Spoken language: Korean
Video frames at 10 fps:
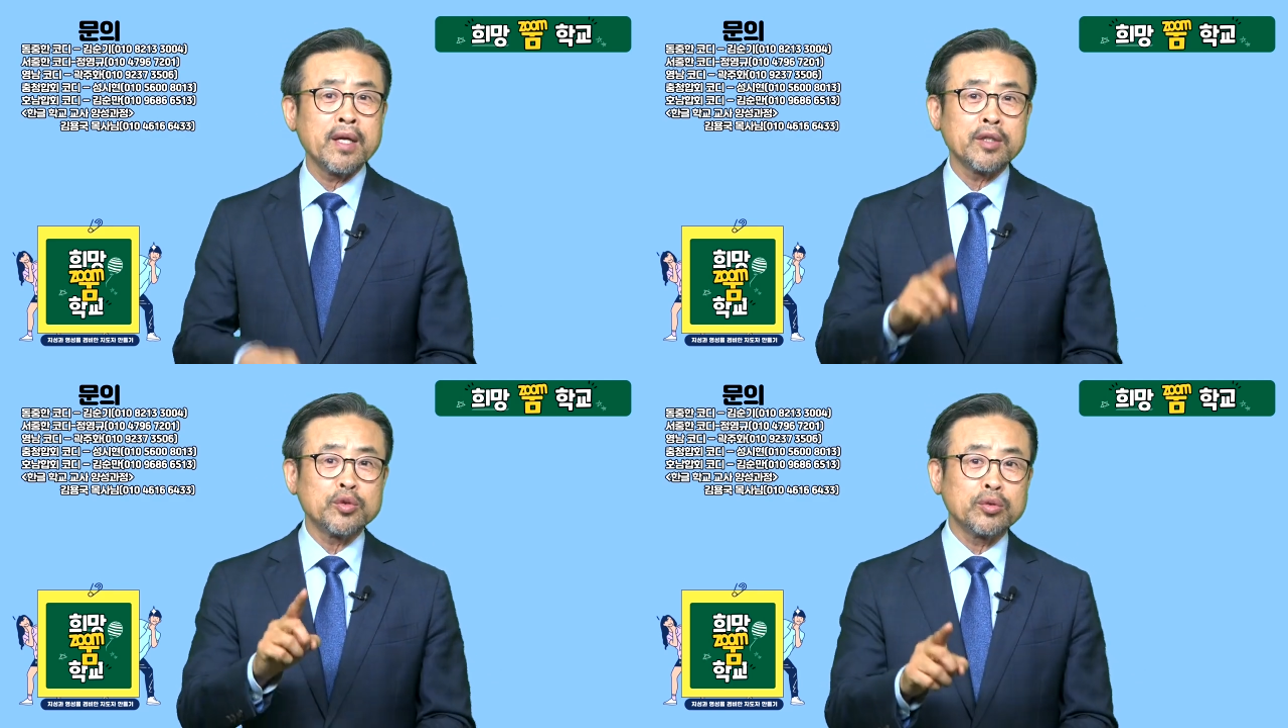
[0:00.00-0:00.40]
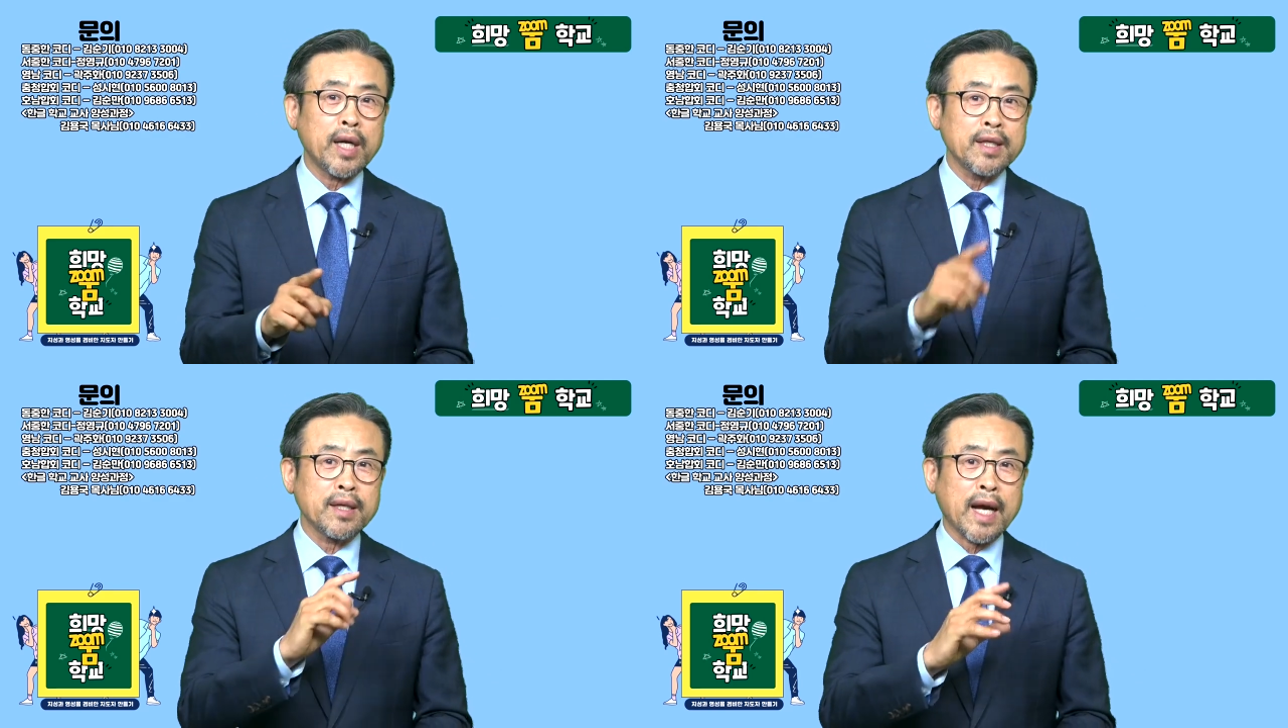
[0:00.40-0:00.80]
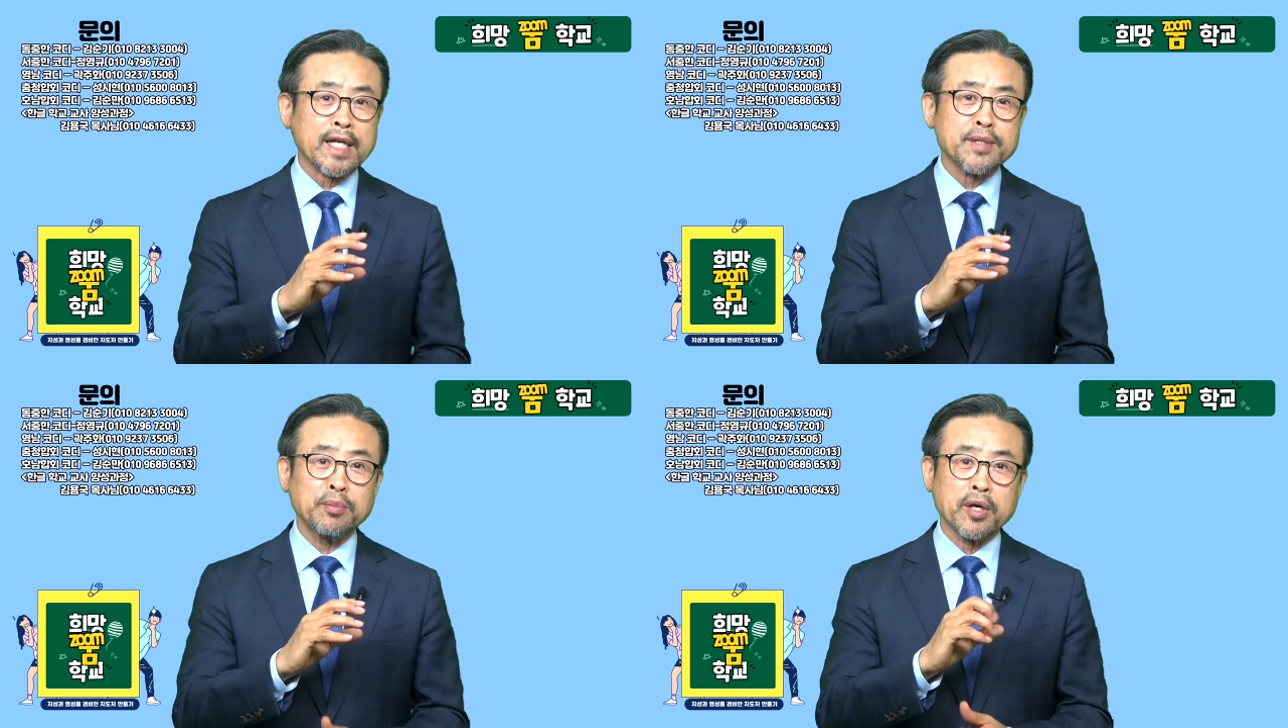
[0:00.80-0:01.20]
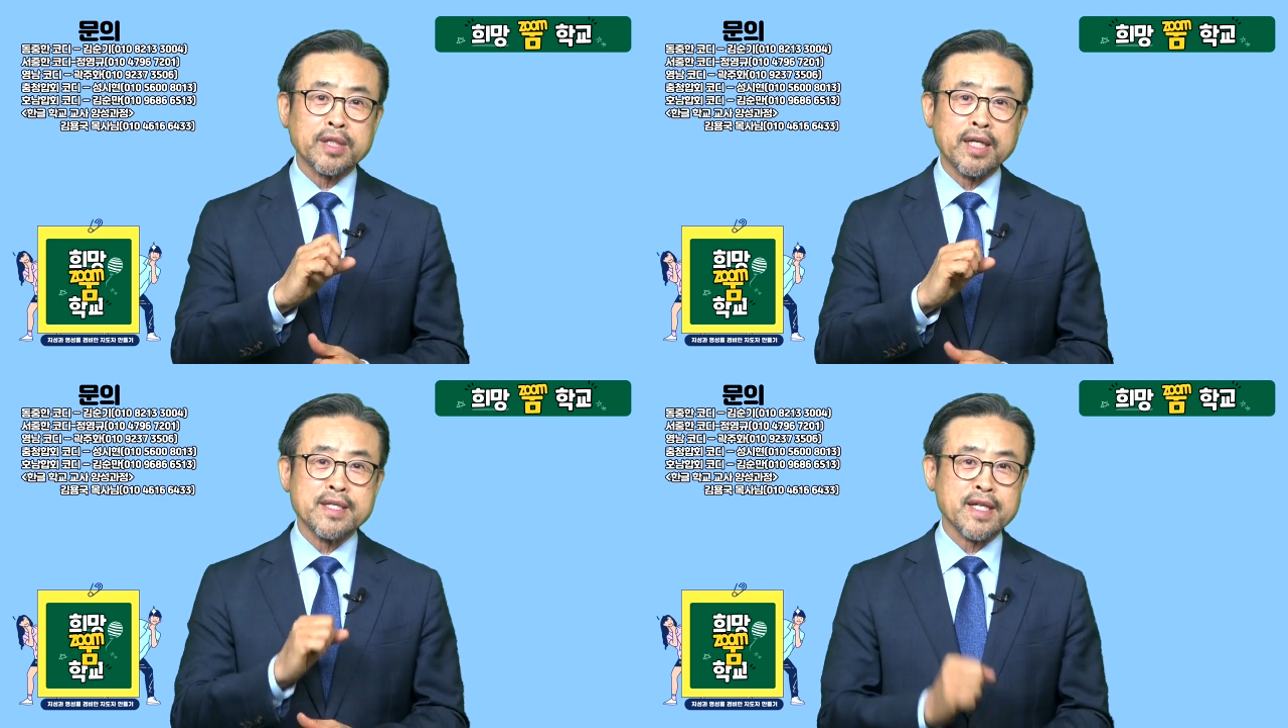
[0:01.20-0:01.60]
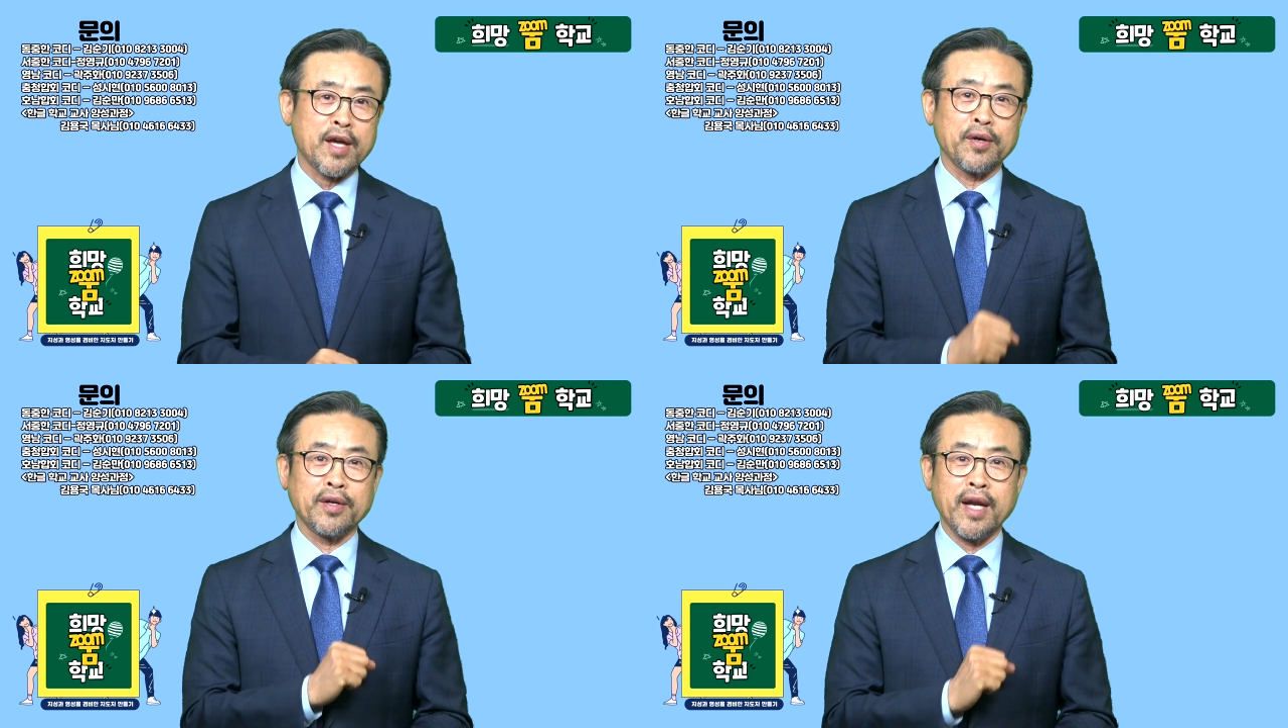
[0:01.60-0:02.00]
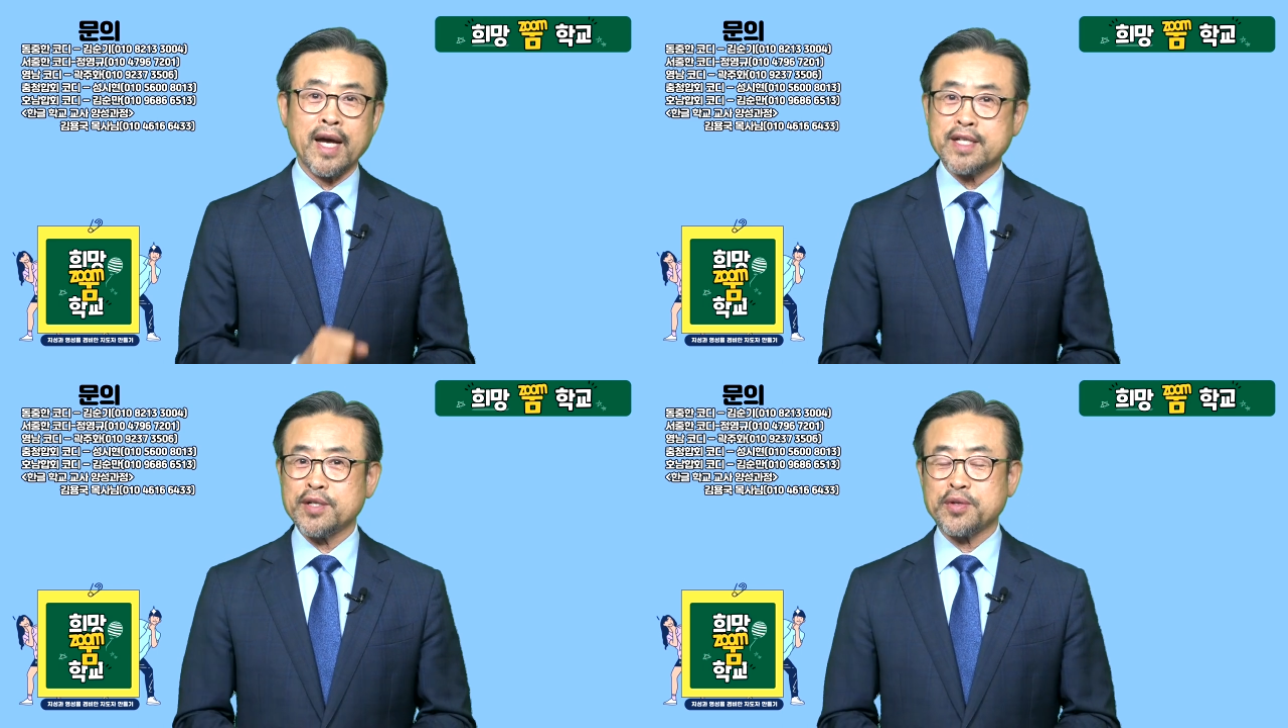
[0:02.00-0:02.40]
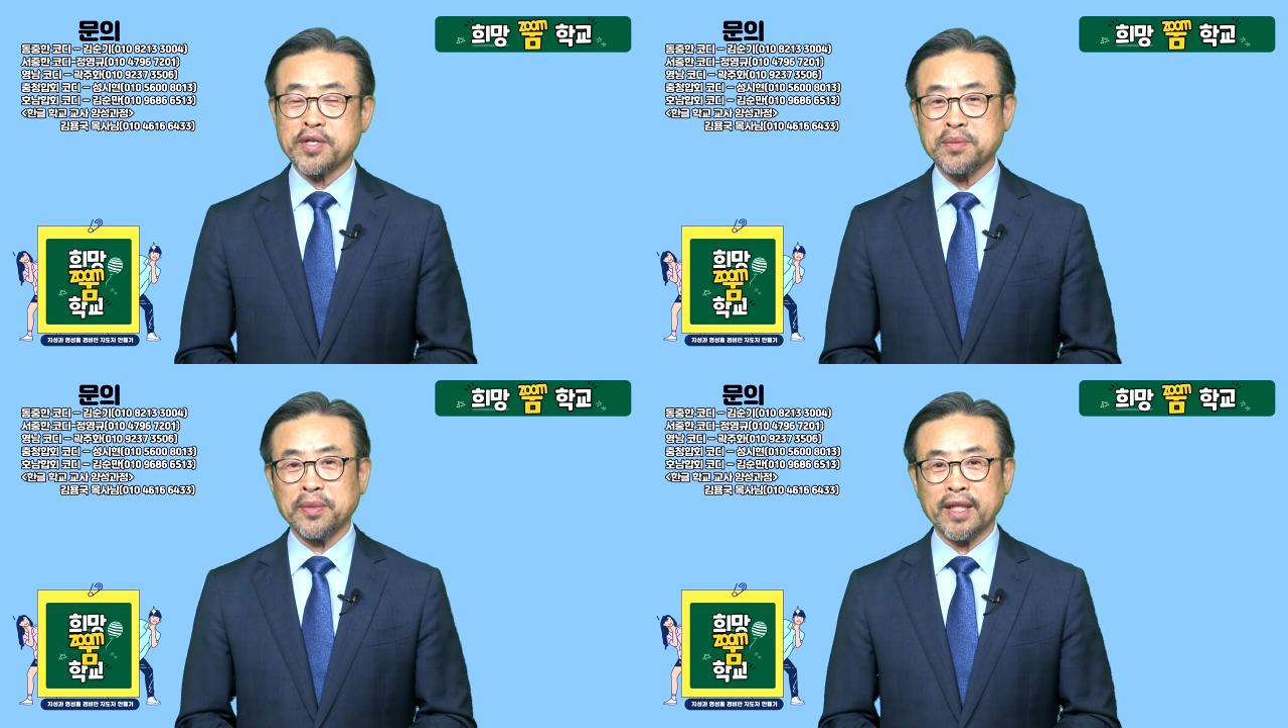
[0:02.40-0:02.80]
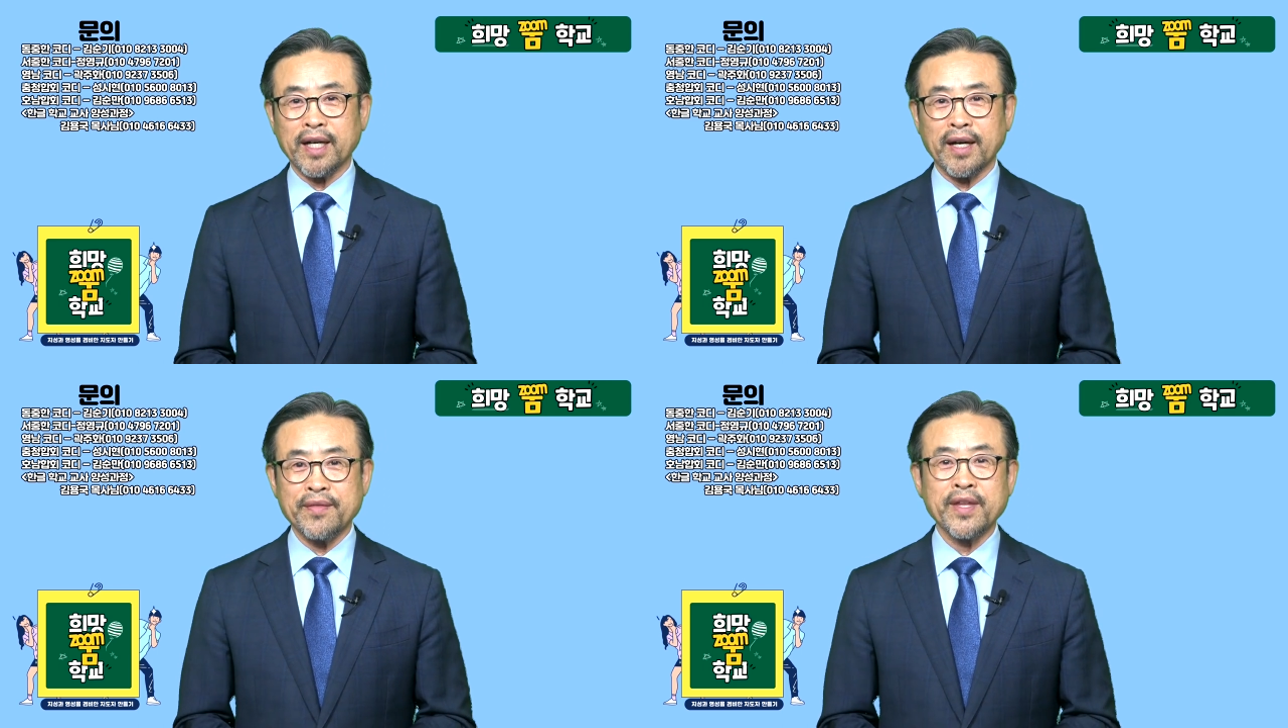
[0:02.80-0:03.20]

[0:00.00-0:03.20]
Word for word: 누구나 이 가슴 벅찬 사역을 하실 수 있습니다.